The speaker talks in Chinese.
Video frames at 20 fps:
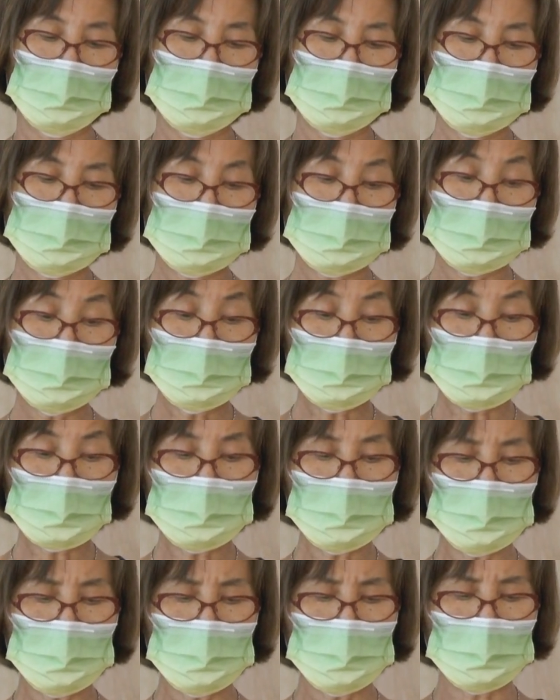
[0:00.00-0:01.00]
你一
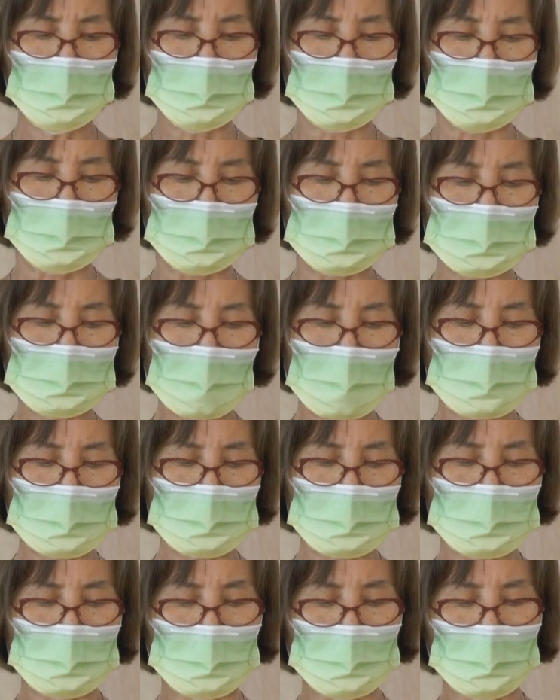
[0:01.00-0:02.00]
震怒，大
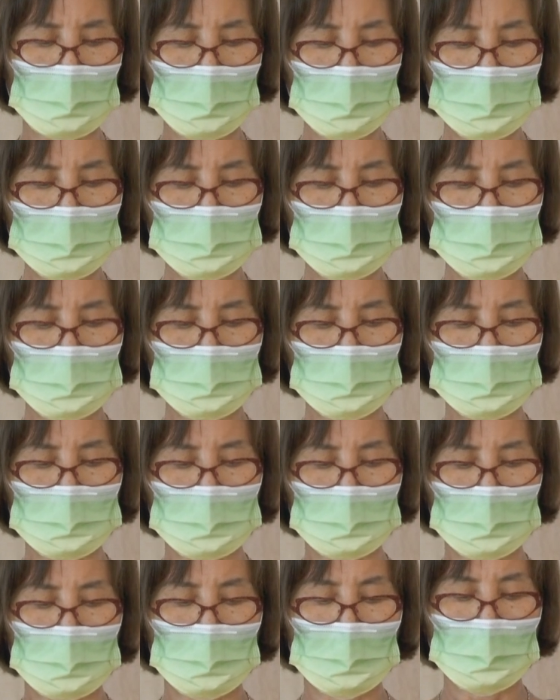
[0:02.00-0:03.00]
水汇
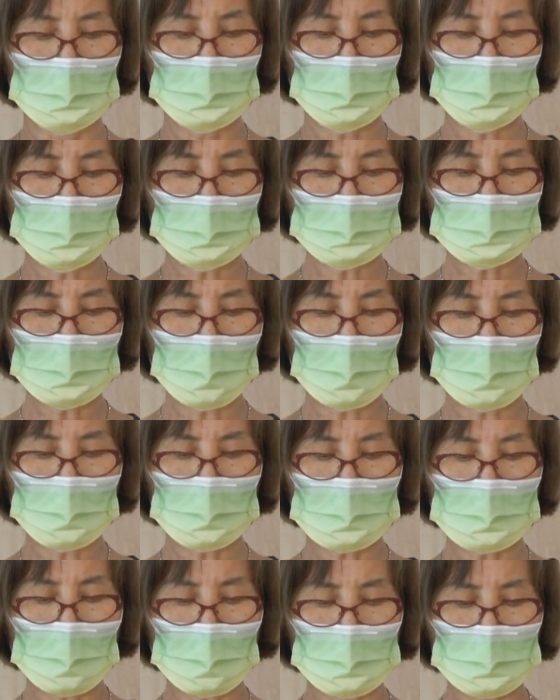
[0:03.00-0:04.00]
聚，波
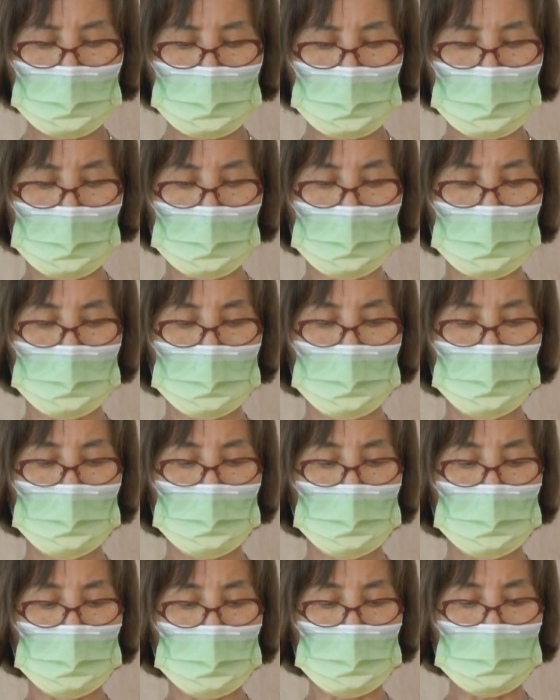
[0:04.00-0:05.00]
涛高耸
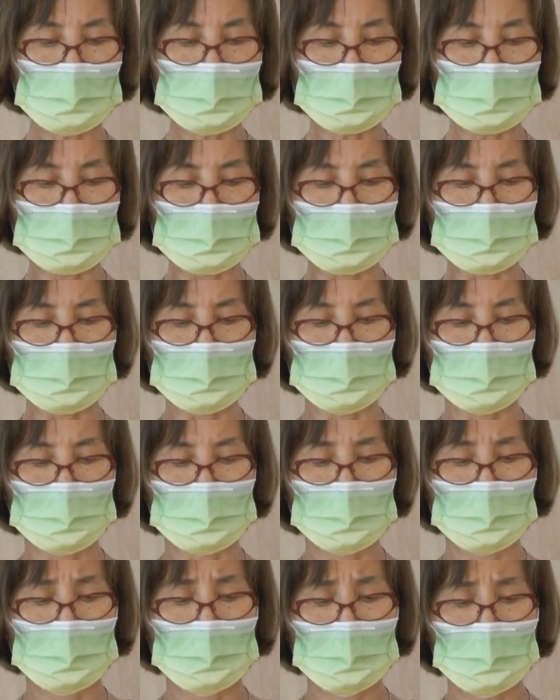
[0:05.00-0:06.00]
如堤。
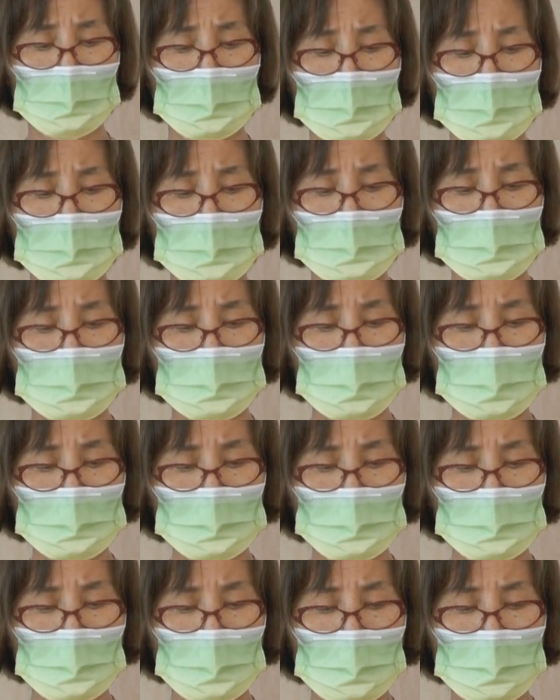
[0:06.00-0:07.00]

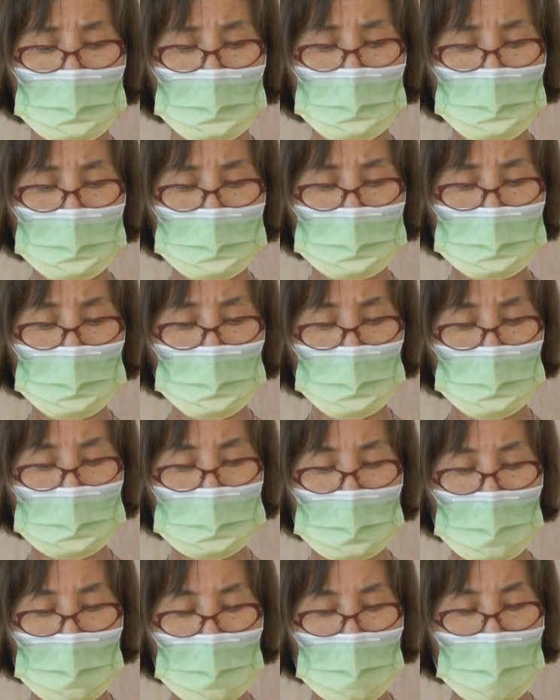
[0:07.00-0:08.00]
深渊凝固
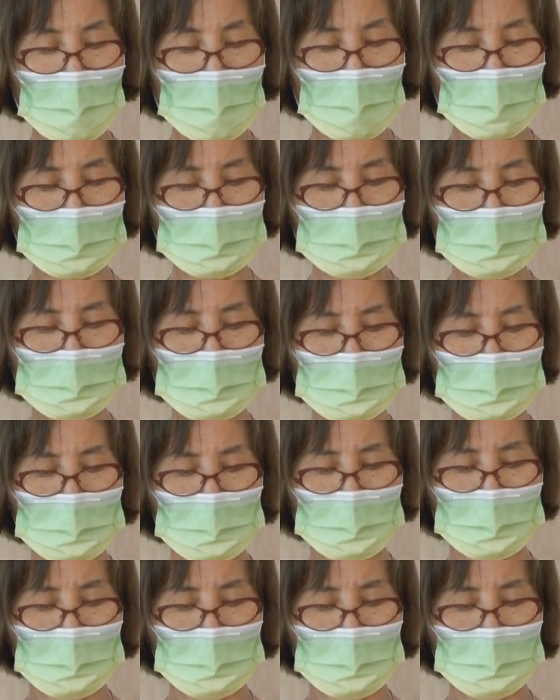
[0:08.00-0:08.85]
在海底。